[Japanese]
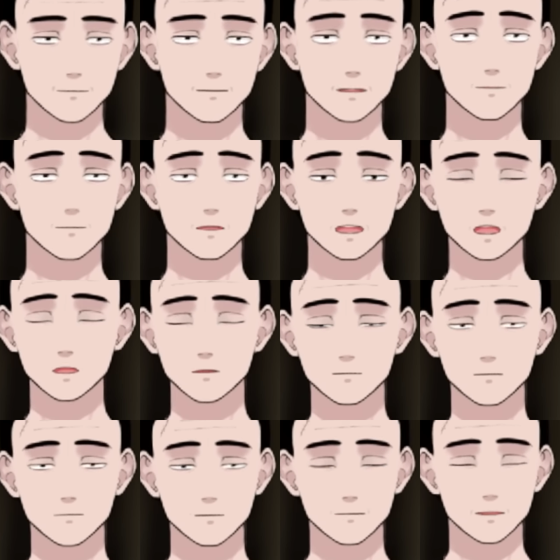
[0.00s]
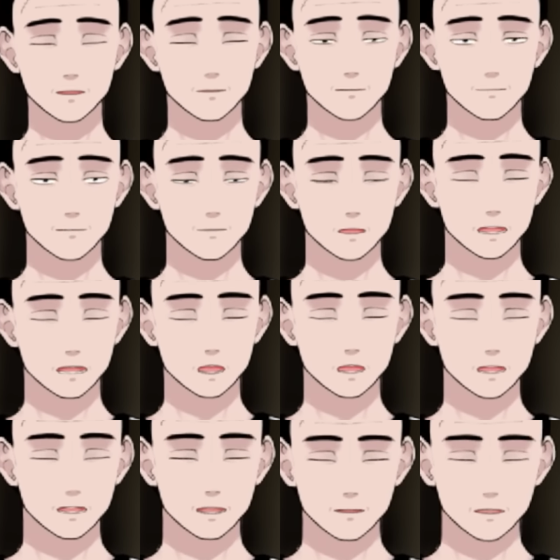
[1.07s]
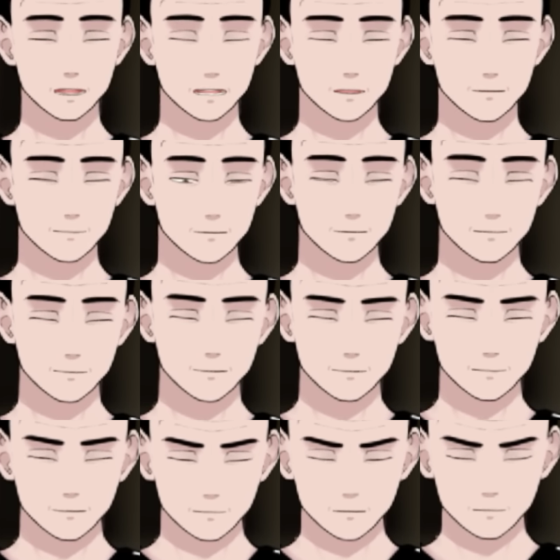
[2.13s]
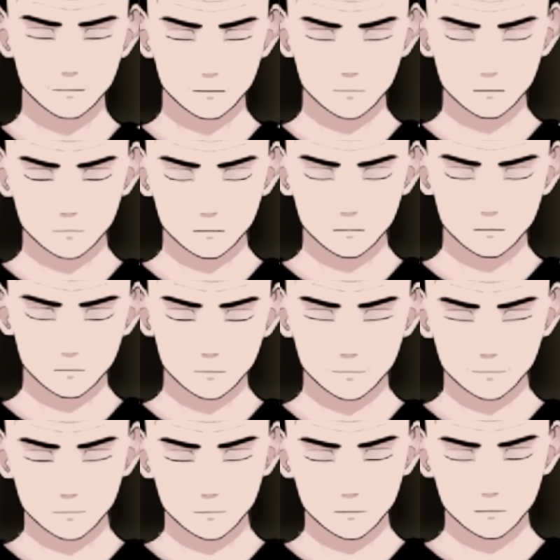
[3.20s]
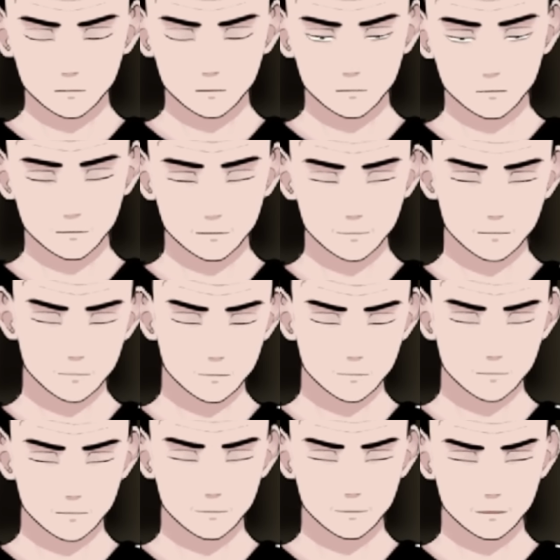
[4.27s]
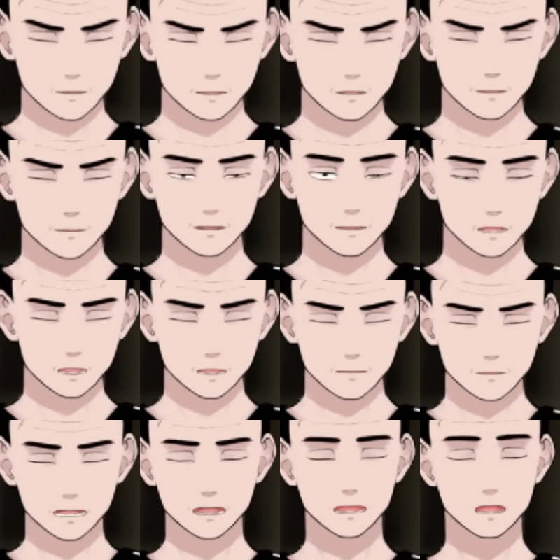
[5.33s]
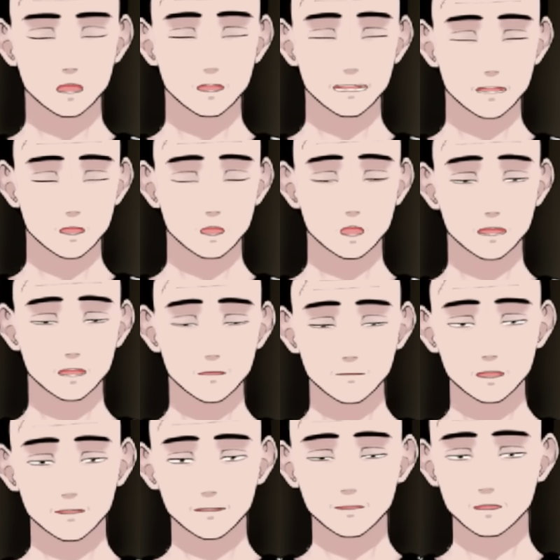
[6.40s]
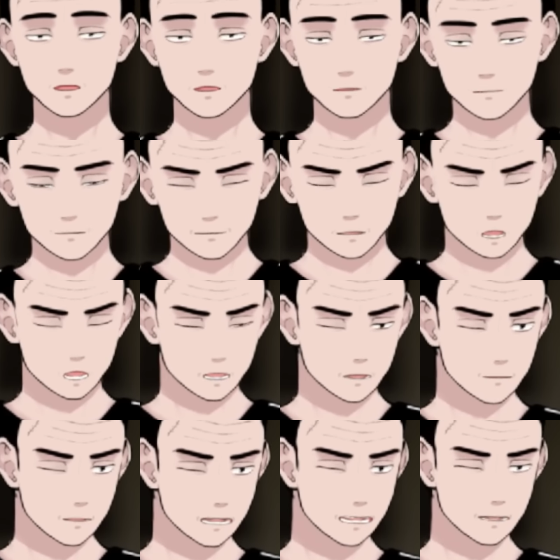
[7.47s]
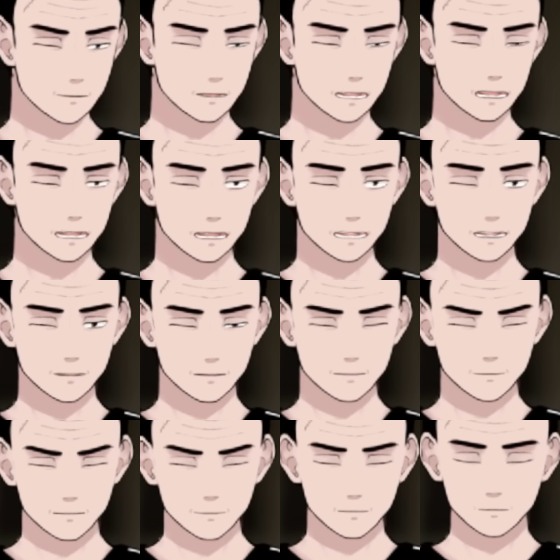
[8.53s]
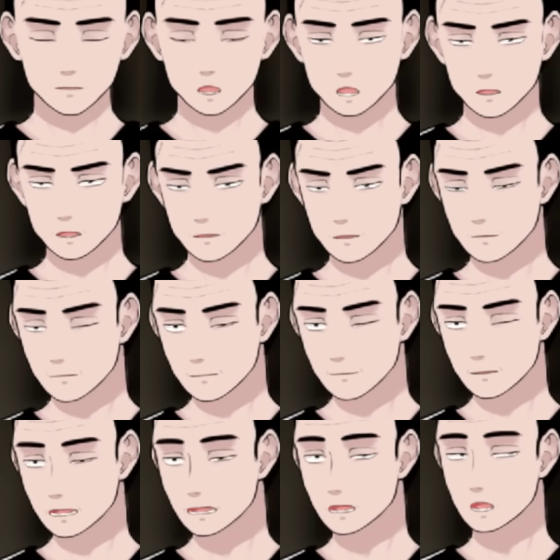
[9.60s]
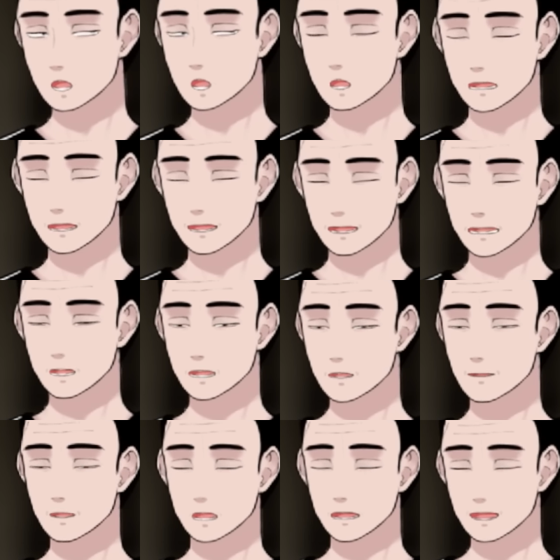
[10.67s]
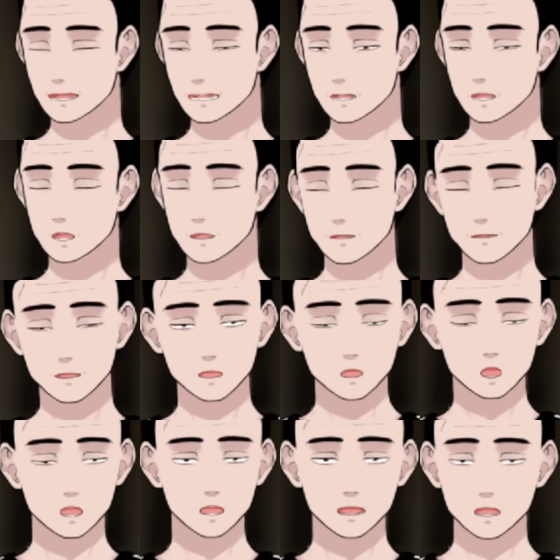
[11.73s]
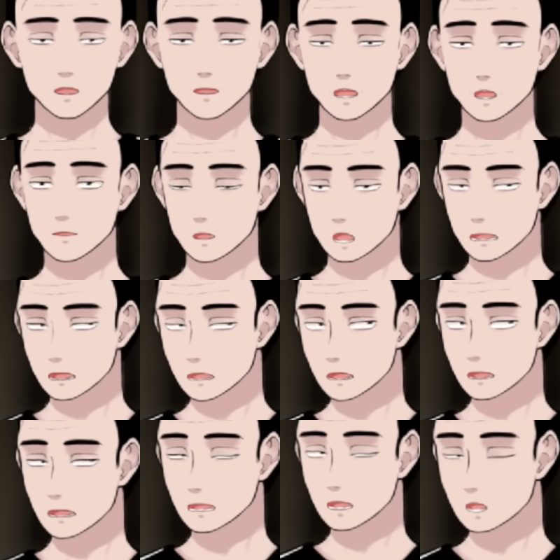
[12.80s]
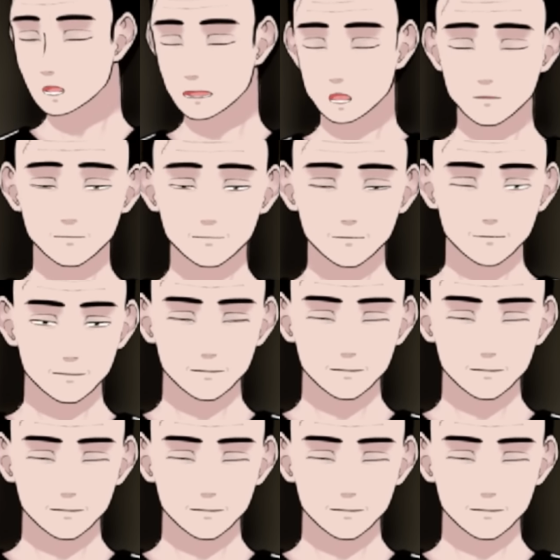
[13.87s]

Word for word: で、一つに、ここ、話の仕方が大事っていうことを言ってくのは、お前ここでわざと、今これね、えー、ごふんぐらい喋ってます。お前が何を偉そうにって思う人がいるんですよ。ね。うん。